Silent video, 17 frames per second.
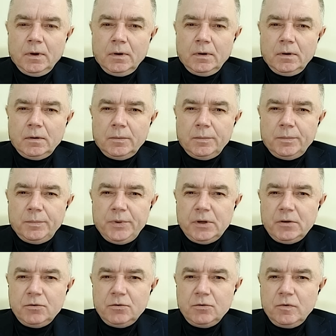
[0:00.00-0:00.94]
А,
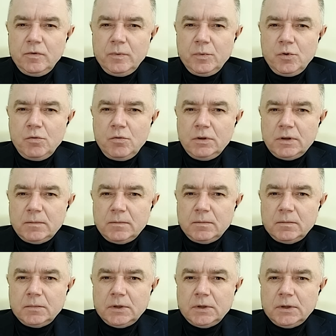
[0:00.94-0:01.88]
перед Новым
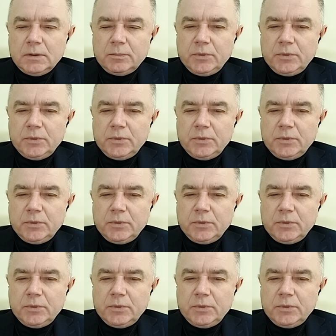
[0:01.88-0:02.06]
годом